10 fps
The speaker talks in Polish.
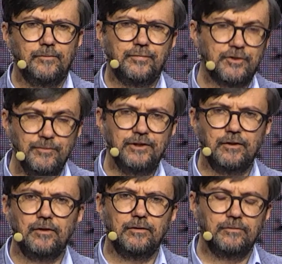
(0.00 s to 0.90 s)
Brzmi
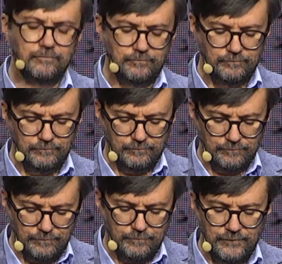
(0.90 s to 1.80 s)
to
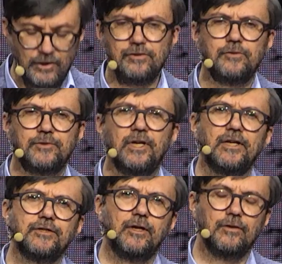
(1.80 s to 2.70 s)
dosyć
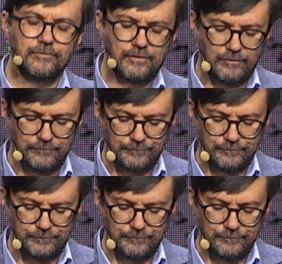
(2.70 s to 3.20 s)
przerażająco.